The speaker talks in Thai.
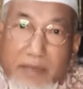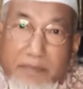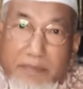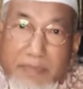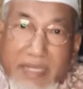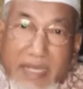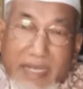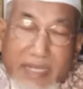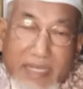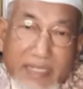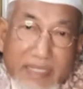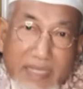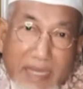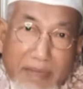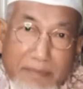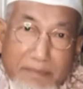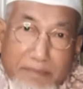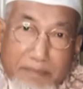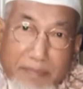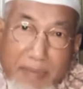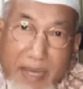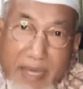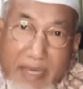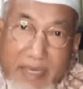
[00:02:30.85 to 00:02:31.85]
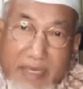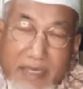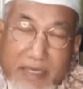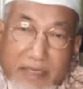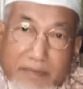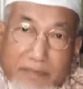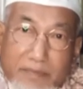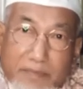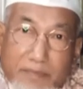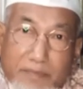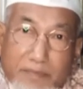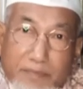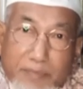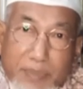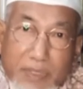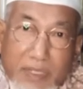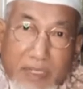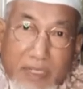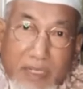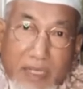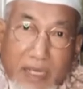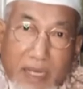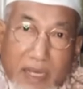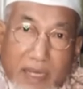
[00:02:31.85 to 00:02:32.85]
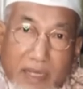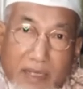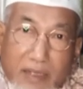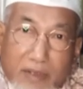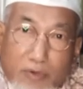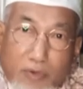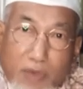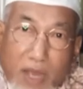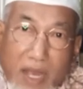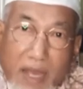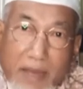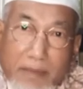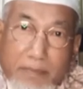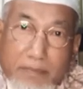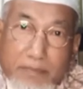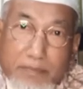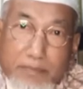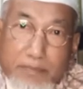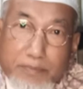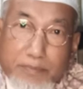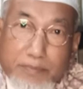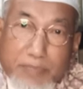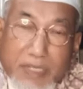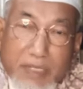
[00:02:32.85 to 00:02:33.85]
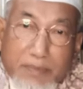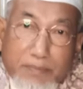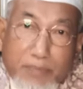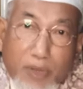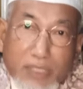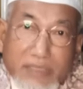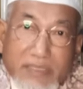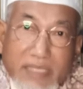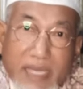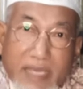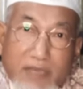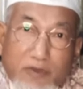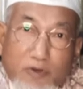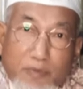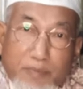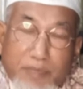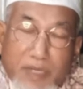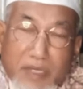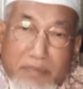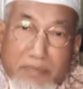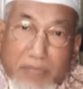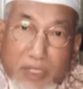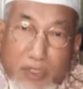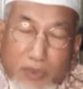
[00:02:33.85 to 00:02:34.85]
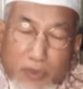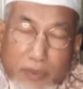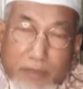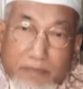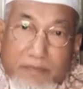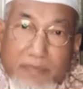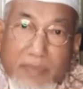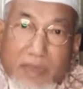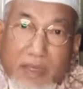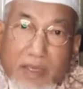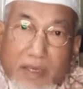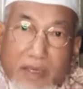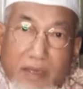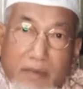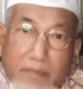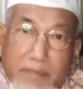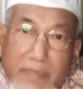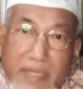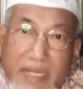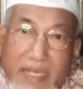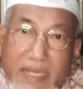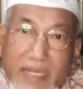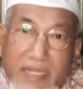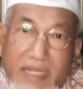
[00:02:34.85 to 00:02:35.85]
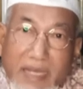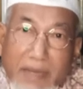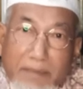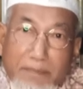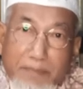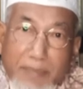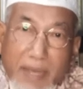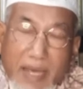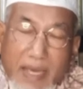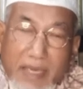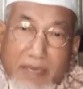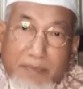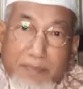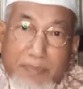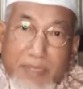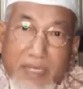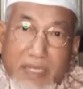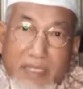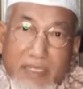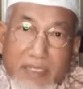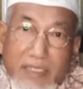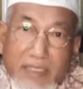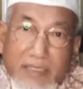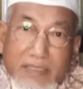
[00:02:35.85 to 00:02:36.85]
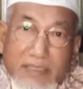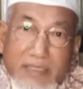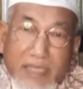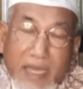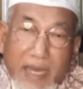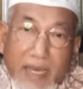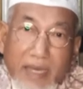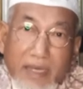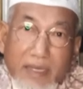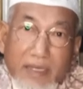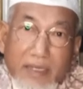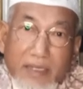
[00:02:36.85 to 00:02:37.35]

มิได้กระทำไปเพื่อความพึงพอใจของเพื่อนมนุษย์มิได้กระทำไปเพื่อที่จะ